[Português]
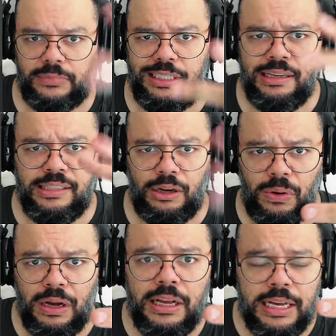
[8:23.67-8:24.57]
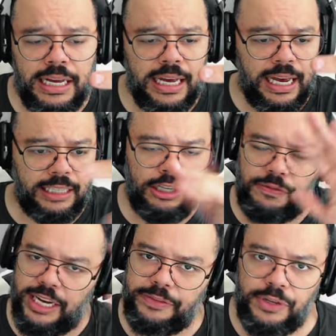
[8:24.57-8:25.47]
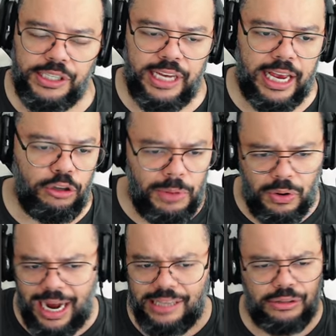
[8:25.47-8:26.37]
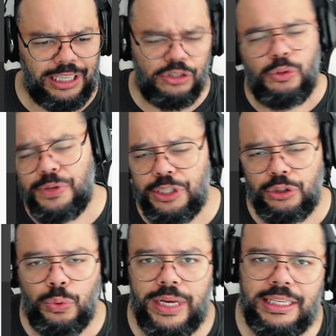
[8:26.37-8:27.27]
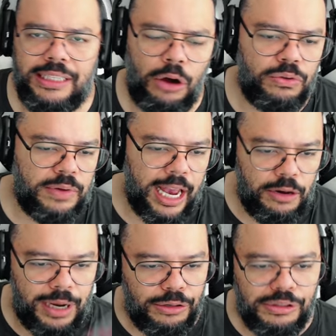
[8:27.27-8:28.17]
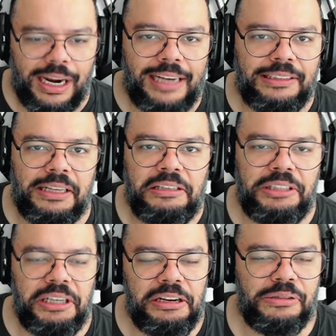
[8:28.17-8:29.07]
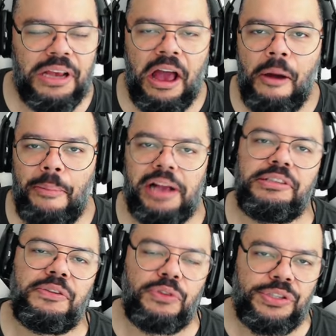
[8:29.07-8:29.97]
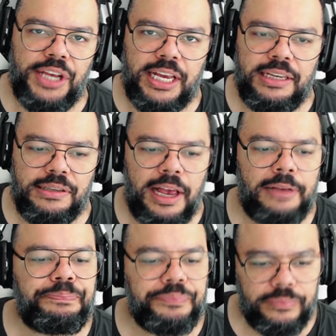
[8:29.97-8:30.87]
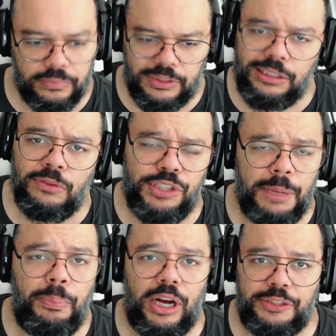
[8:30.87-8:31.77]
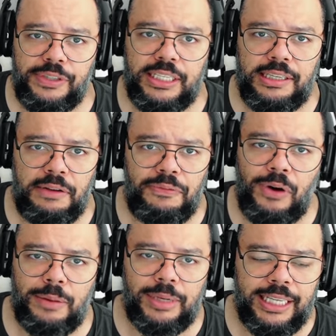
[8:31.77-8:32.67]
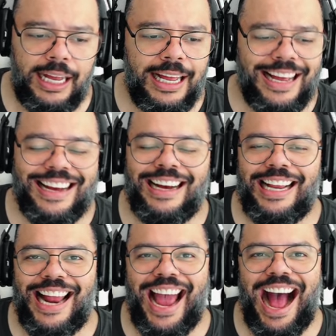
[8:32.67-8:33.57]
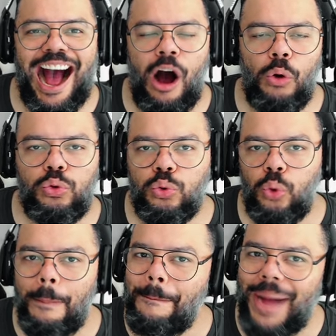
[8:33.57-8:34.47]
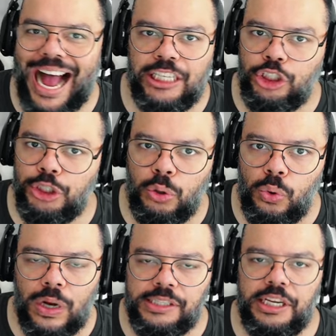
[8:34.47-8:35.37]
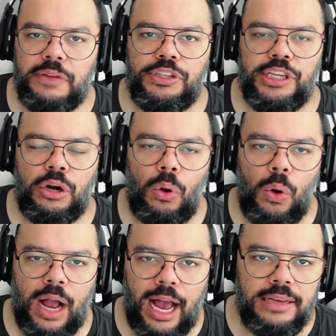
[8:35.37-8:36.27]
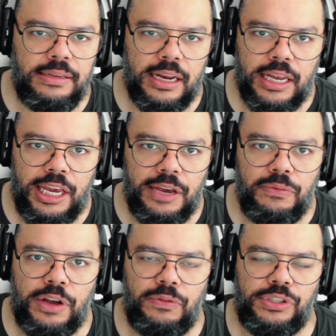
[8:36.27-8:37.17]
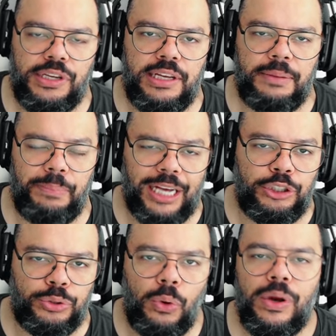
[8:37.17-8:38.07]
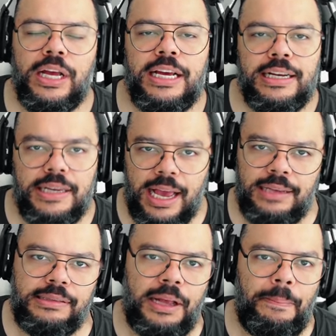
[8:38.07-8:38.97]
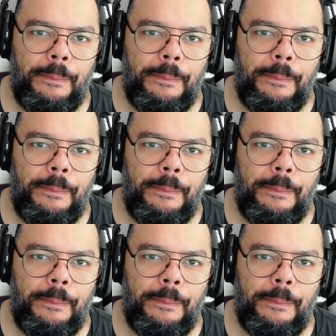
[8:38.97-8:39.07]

sacou? Então vai de você. No meu caso eu já substituí tal, não quero mais os trajes antigos, mas se você quiser, você pode fazer dessa forma, tá? Galera, é automático. Assim que você colocar esse arquivo que você baixou nessa